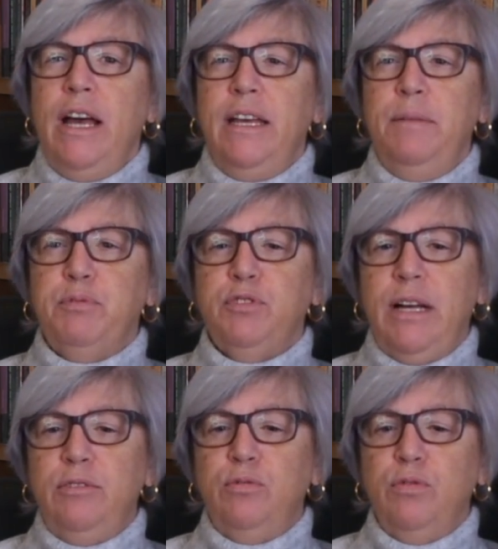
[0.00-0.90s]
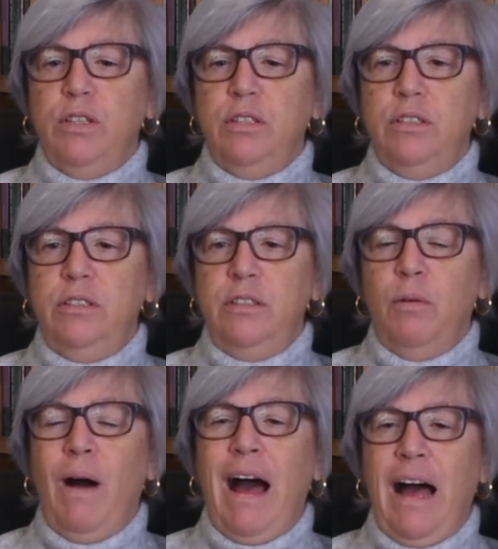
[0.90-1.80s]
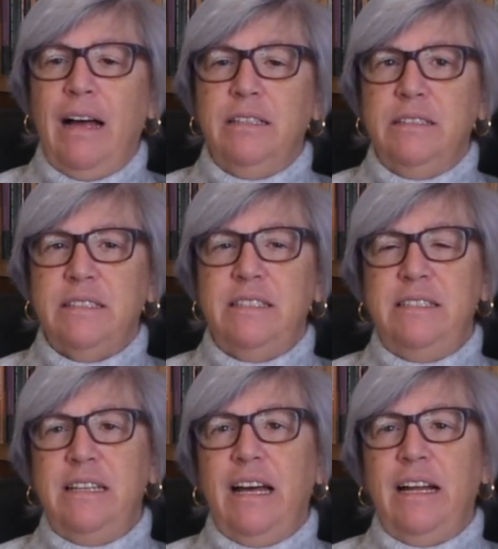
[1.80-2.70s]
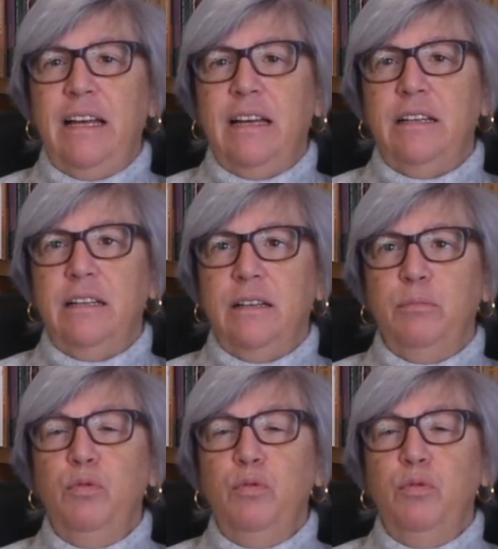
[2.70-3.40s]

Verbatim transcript: e portanto eh, não há, eh, se quiserem, eh,